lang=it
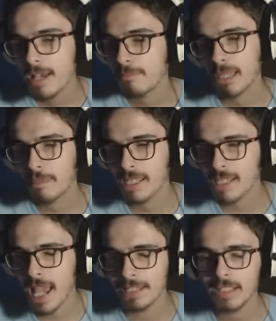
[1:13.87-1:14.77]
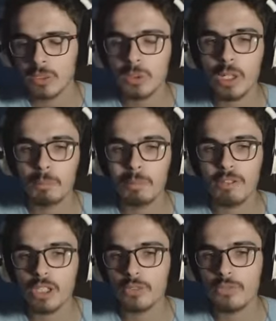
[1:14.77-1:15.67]
Per, per niente. Quindi ho
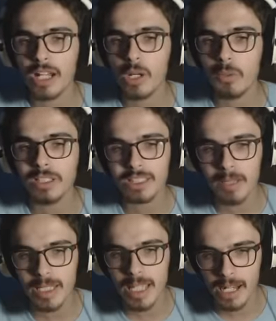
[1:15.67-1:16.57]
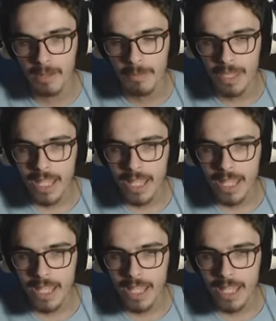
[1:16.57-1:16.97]
preferito fare in questa maniera.